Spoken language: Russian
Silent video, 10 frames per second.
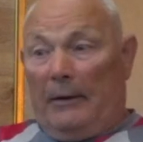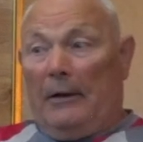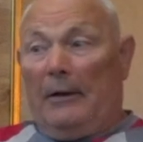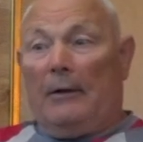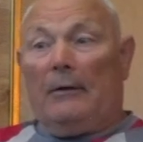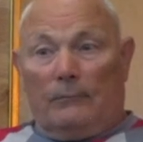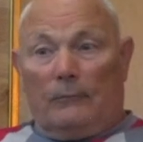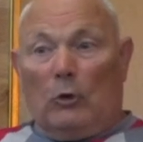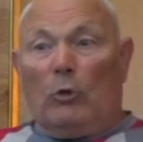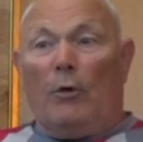И
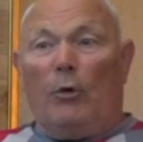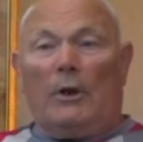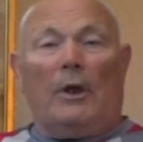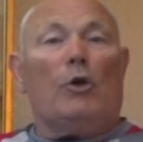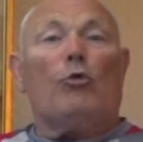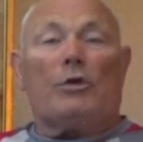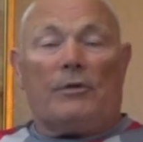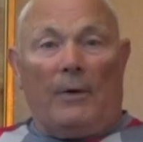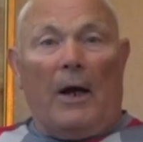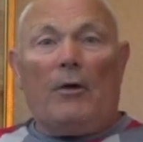у кого-то и
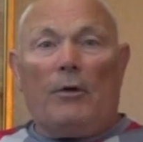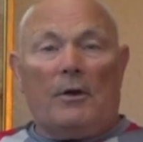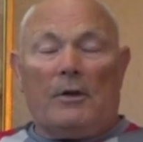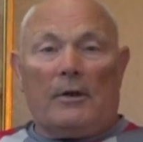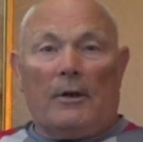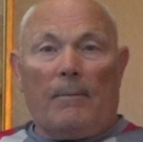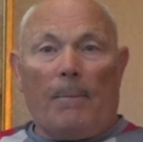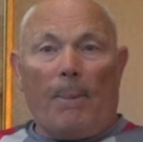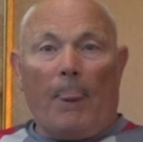усваивается,